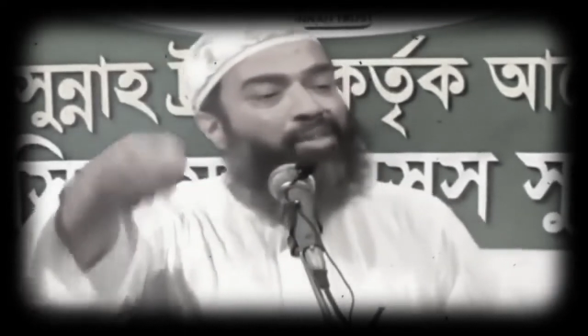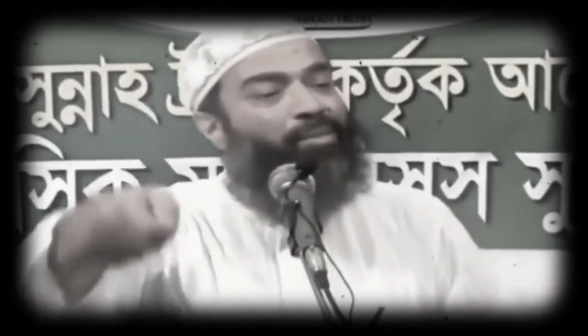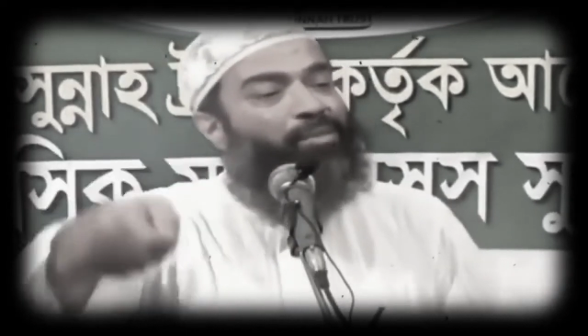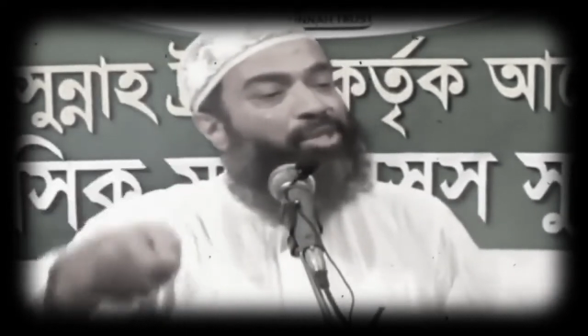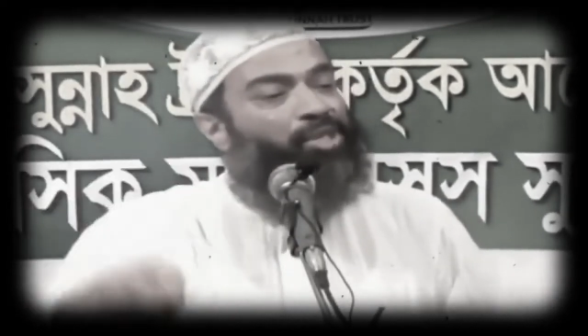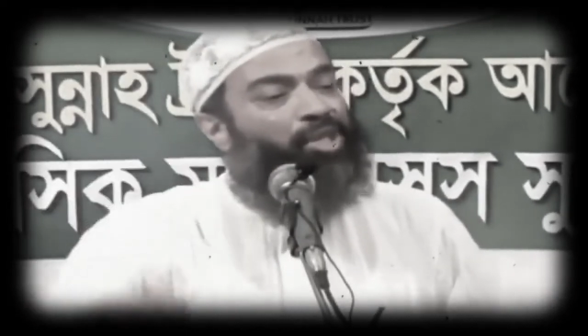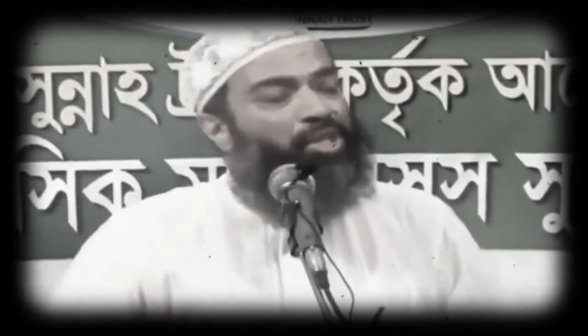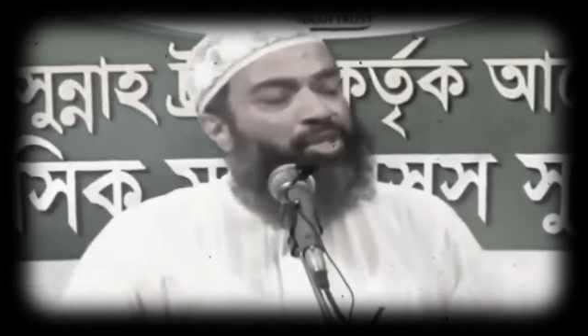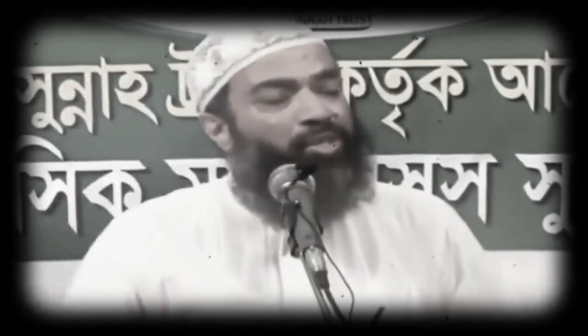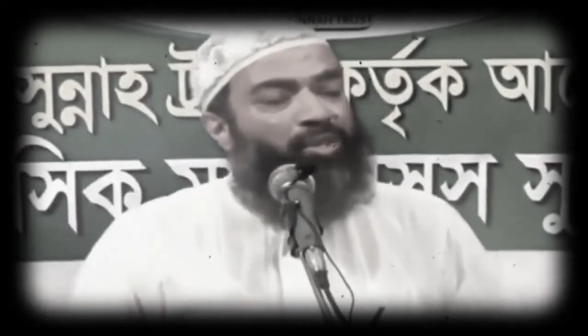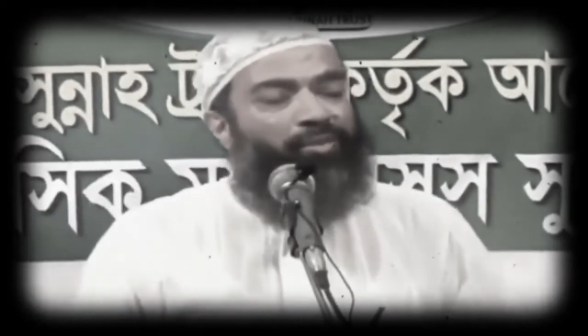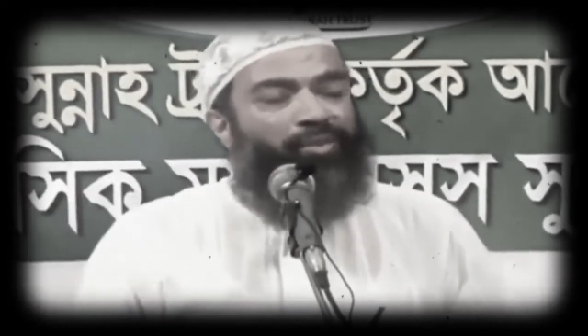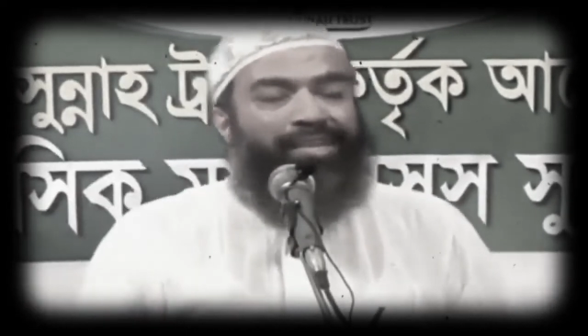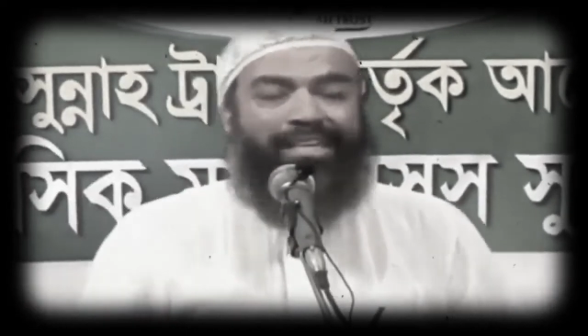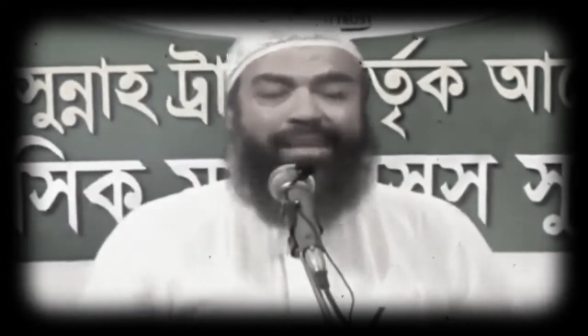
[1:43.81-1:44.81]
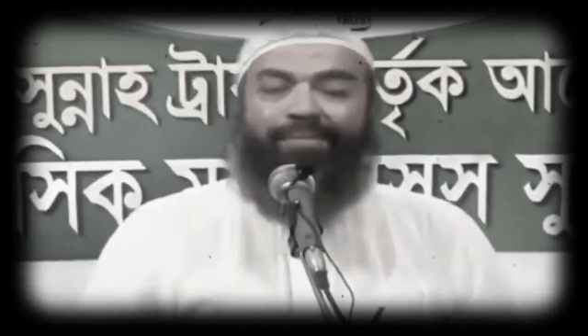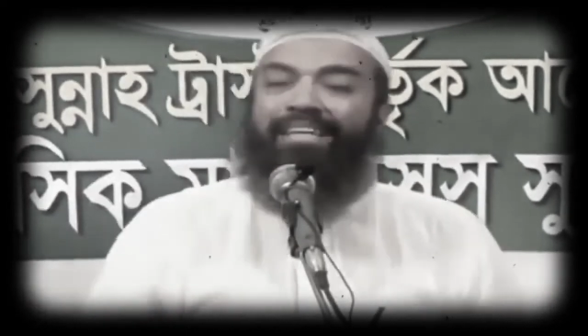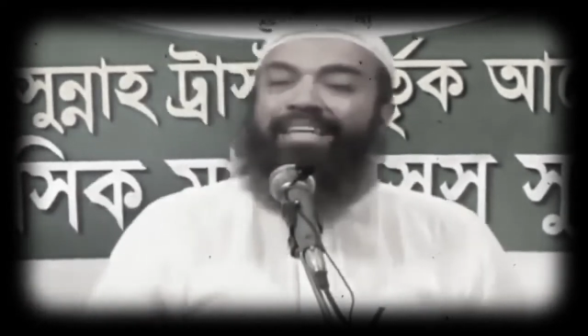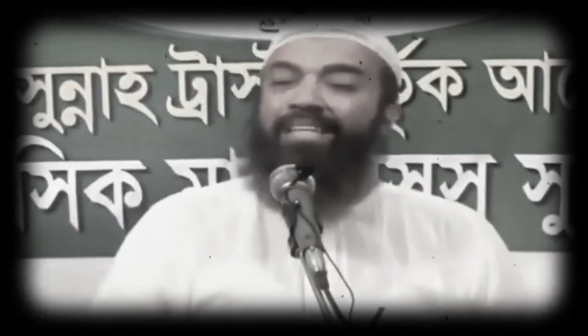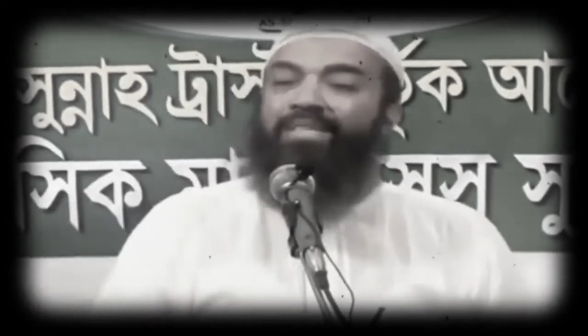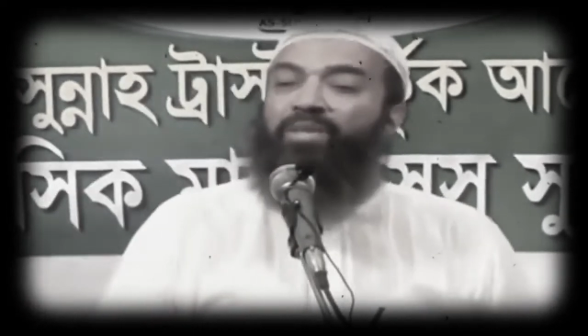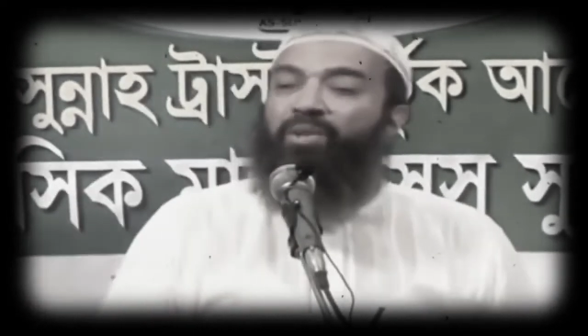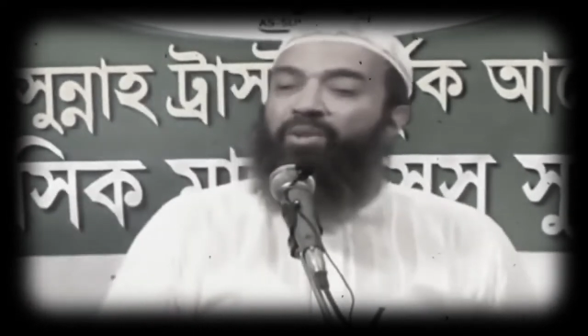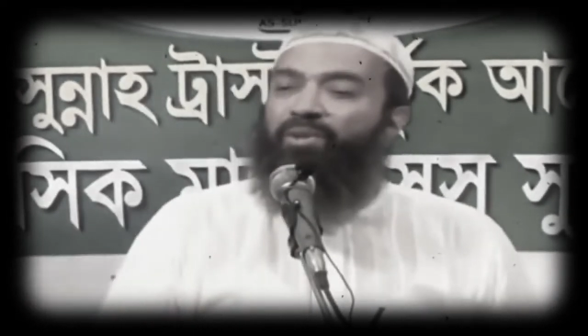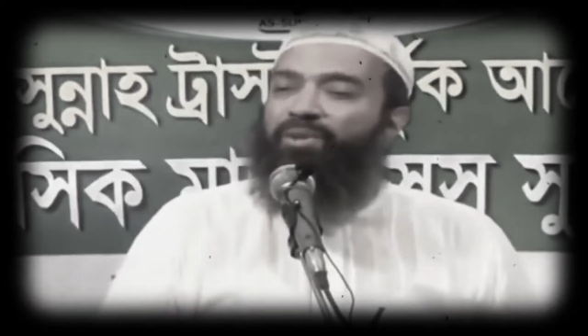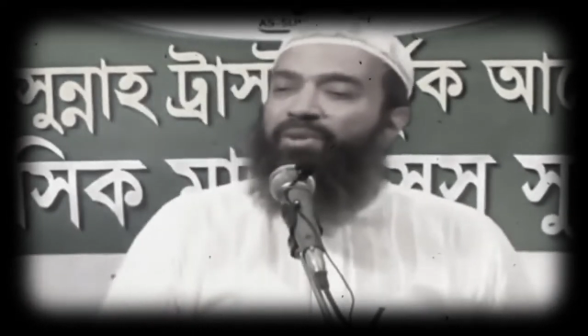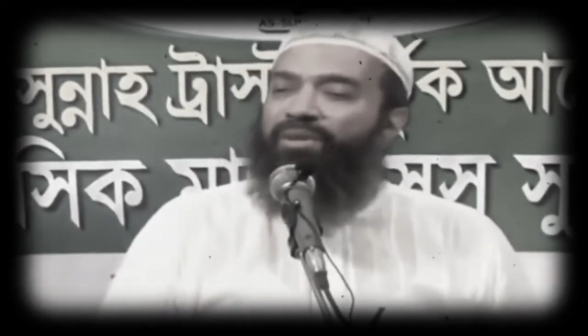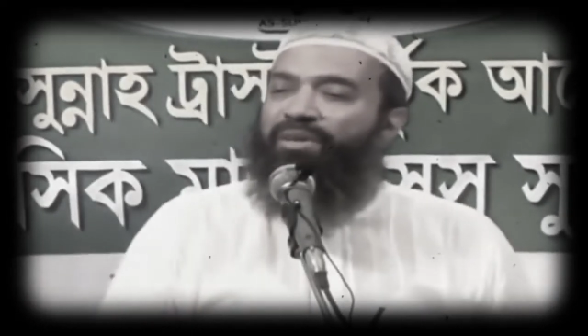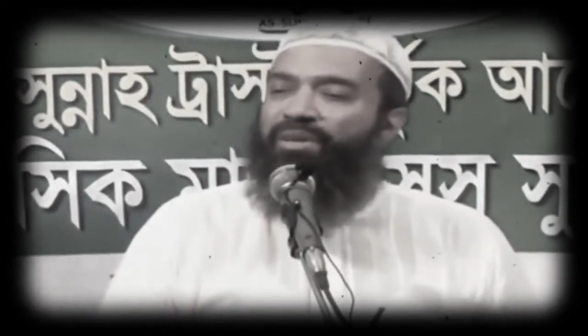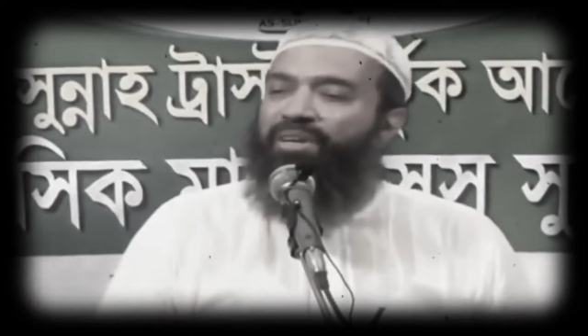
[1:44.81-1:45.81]
পরে দ্বিতীয় বিশ্বযুদ্ধের পরে জাপান কি
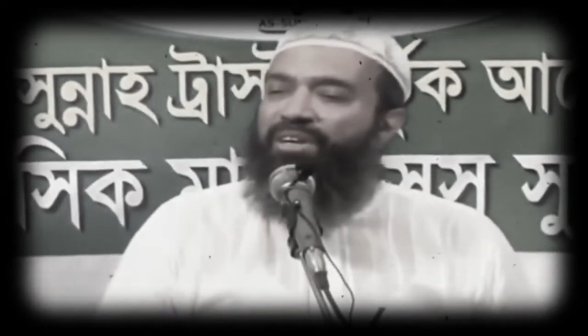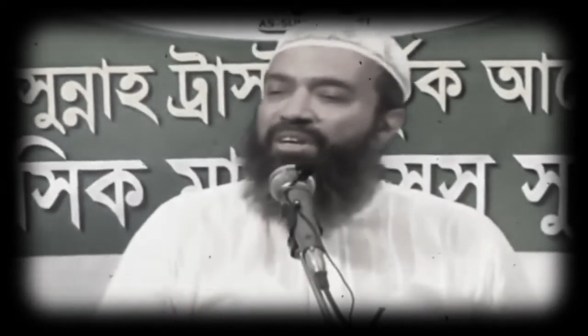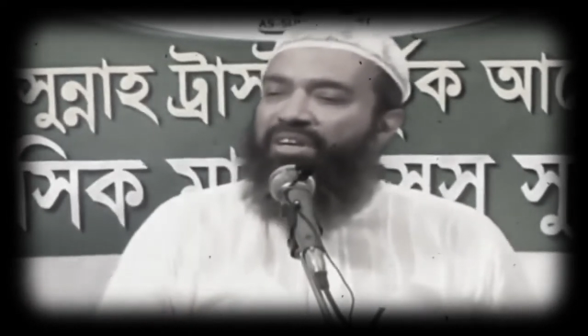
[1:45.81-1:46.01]
ছিল